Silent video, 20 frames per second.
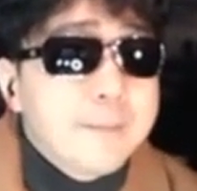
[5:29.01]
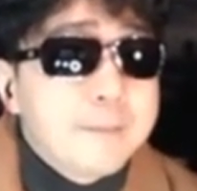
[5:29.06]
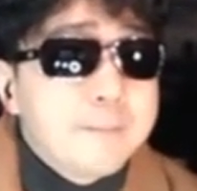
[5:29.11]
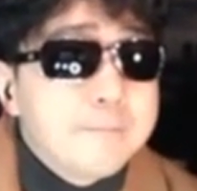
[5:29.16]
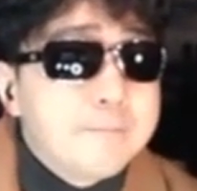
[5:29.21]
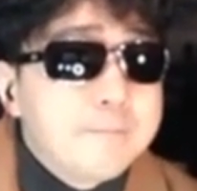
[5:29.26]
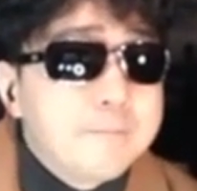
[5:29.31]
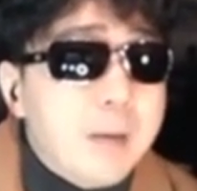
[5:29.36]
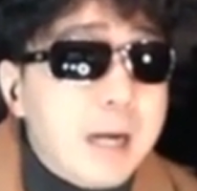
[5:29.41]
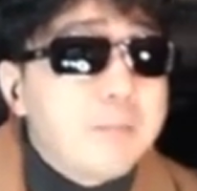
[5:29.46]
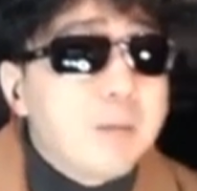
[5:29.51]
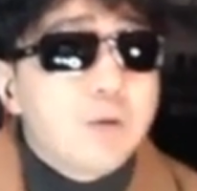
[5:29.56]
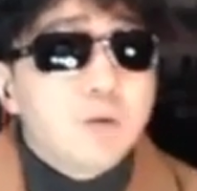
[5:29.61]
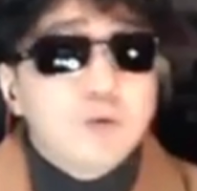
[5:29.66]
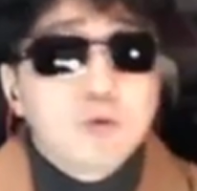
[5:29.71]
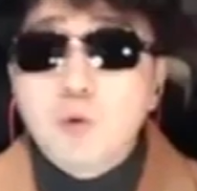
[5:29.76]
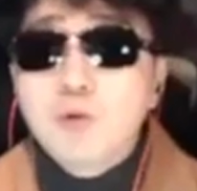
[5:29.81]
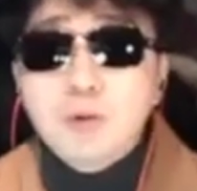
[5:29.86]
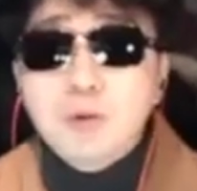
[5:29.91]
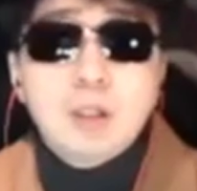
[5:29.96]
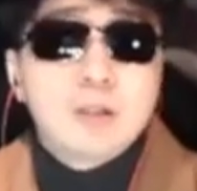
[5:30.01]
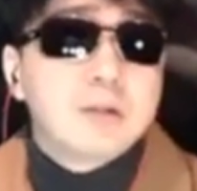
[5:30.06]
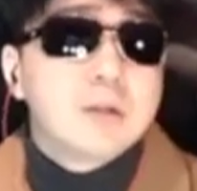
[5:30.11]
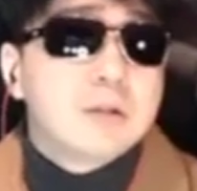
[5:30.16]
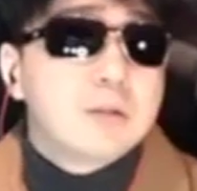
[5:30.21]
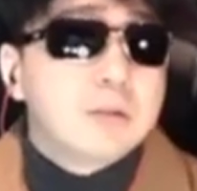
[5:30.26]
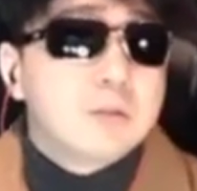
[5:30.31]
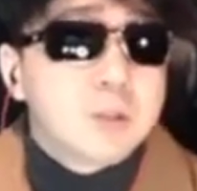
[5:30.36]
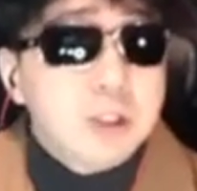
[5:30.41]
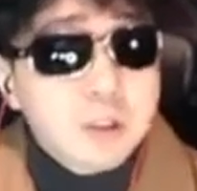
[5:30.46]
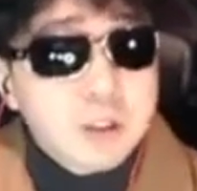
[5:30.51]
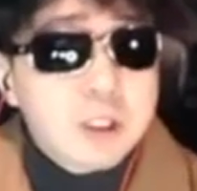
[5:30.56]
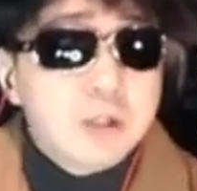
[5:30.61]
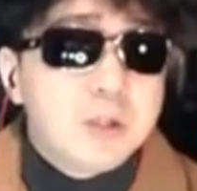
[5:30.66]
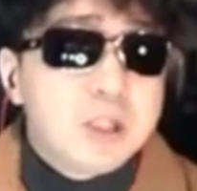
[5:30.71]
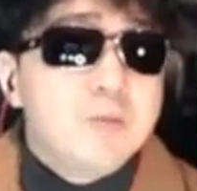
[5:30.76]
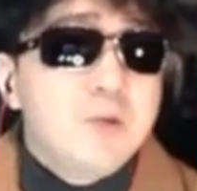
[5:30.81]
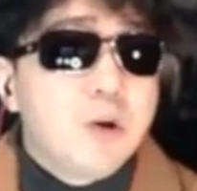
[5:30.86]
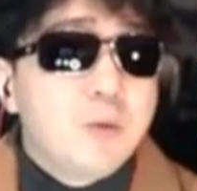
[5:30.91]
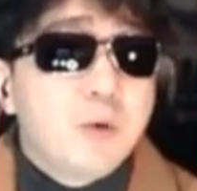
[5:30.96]
막말로 총선에서
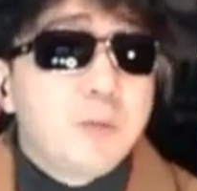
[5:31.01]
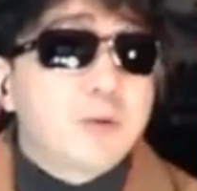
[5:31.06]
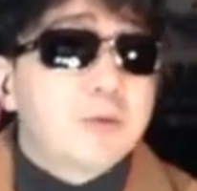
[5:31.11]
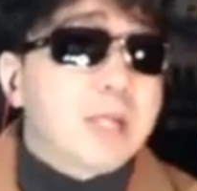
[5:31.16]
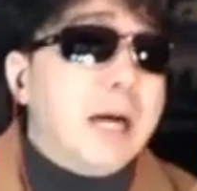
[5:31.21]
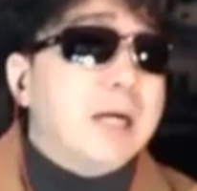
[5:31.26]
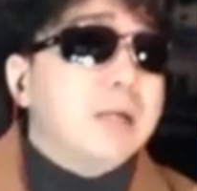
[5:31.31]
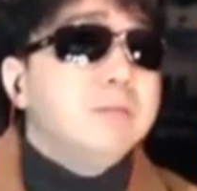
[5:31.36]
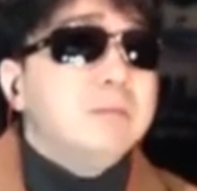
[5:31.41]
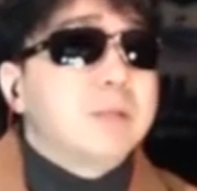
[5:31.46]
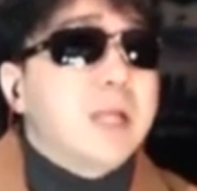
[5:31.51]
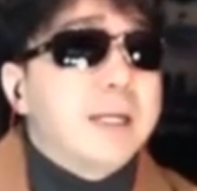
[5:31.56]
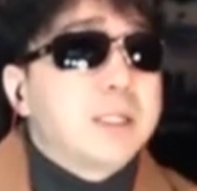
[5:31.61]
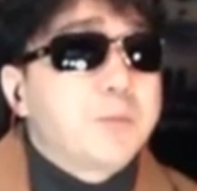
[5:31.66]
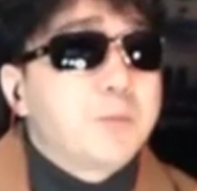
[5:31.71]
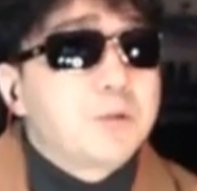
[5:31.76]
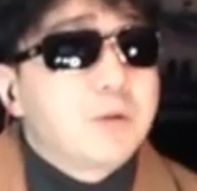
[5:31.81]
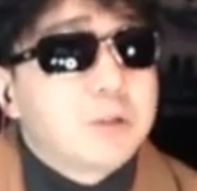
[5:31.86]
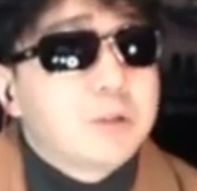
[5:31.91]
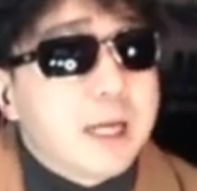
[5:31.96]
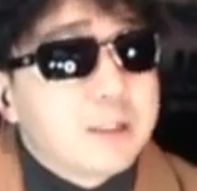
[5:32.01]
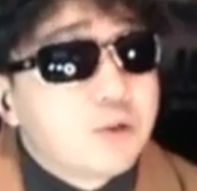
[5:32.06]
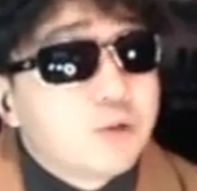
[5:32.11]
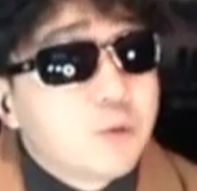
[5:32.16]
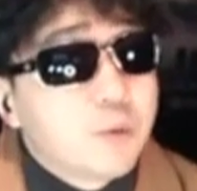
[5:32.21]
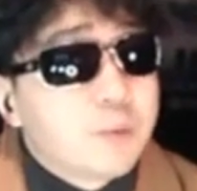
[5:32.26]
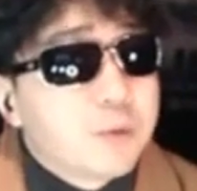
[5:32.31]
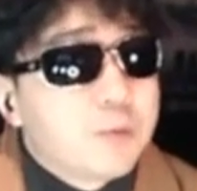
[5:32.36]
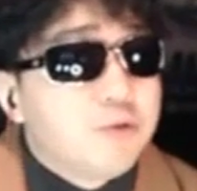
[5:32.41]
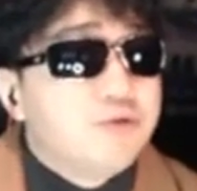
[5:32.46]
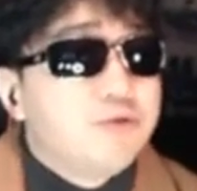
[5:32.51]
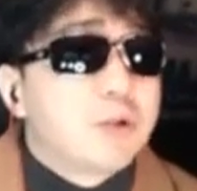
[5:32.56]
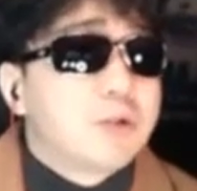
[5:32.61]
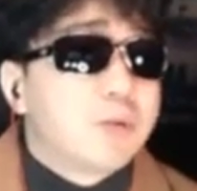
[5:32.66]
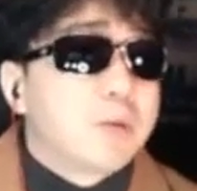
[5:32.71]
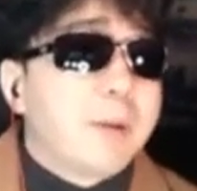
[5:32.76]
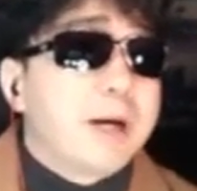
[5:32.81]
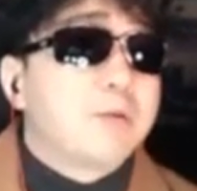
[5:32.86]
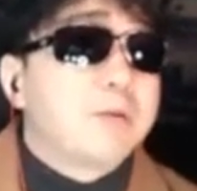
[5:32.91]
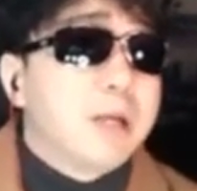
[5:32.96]
지금 김기현 뽑히고 다음 당대표 선거에서 안철수 뽑히면 윤석열
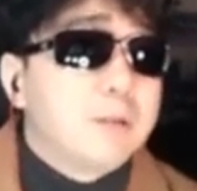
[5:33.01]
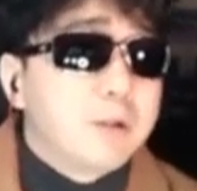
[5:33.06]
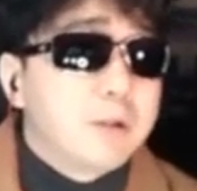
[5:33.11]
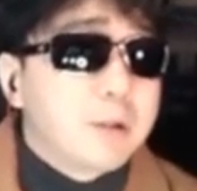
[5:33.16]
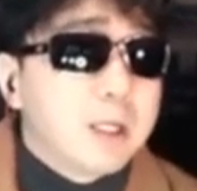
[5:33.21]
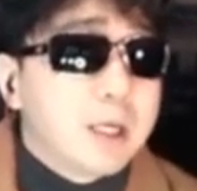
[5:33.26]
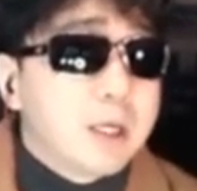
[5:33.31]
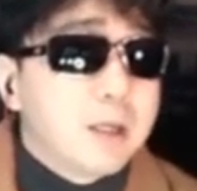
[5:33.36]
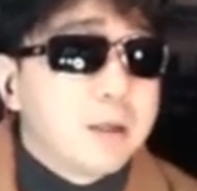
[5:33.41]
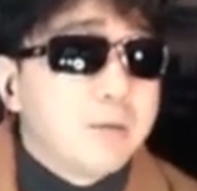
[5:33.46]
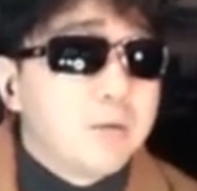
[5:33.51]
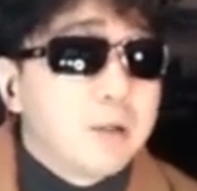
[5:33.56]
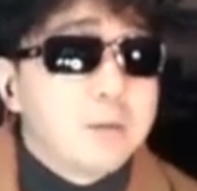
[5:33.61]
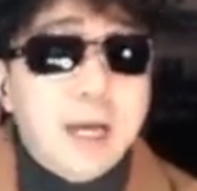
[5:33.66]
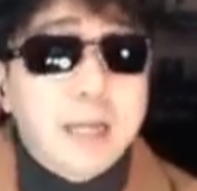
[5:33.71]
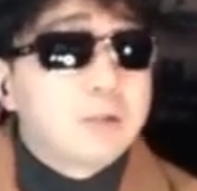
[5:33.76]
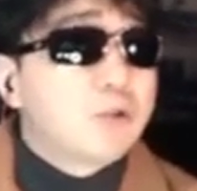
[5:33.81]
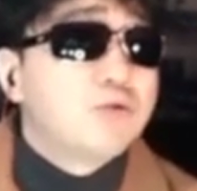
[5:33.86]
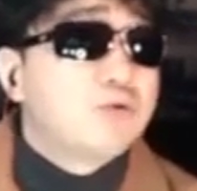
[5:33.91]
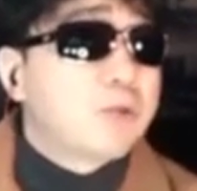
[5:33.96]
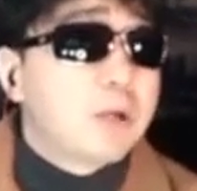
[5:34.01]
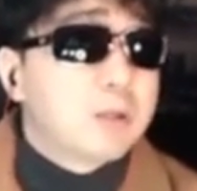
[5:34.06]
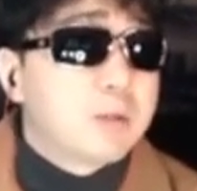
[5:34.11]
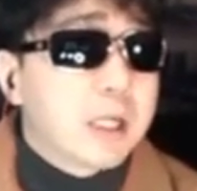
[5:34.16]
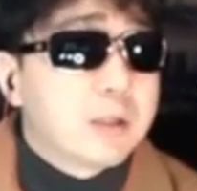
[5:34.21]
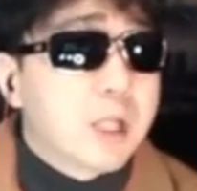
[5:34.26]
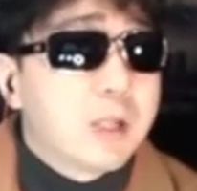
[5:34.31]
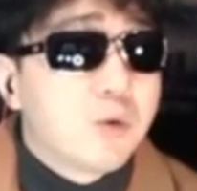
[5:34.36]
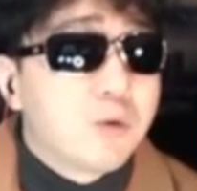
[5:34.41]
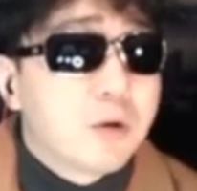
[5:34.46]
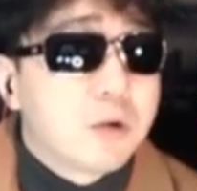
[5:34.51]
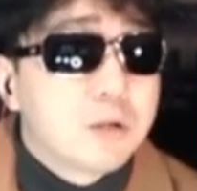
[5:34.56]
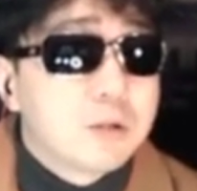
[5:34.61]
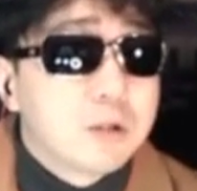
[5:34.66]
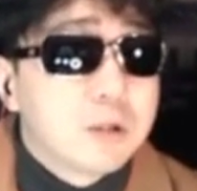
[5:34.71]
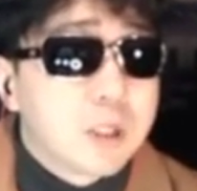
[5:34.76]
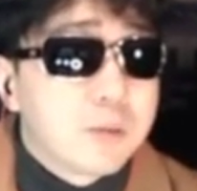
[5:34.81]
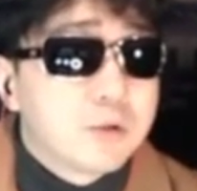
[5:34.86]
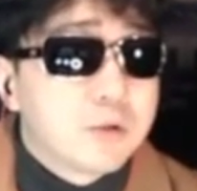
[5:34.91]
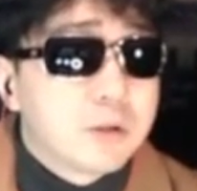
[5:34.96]
정부 바로 레임덕이야. 왜냐면 안철수가
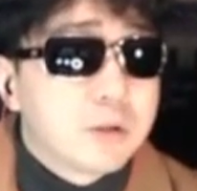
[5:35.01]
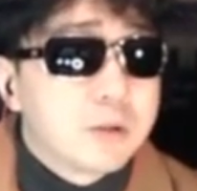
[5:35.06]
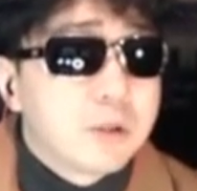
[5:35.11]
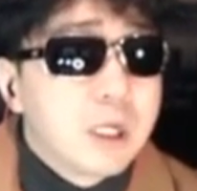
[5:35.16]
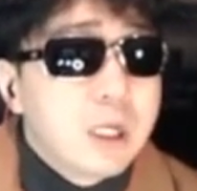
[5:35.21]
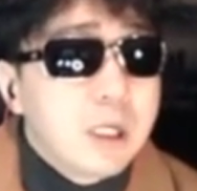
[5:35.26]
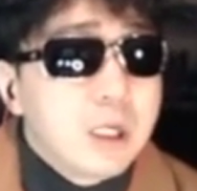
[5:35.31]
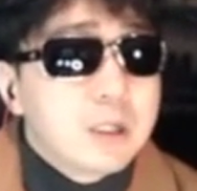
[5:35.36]
대통령이거든. 그다음부터는.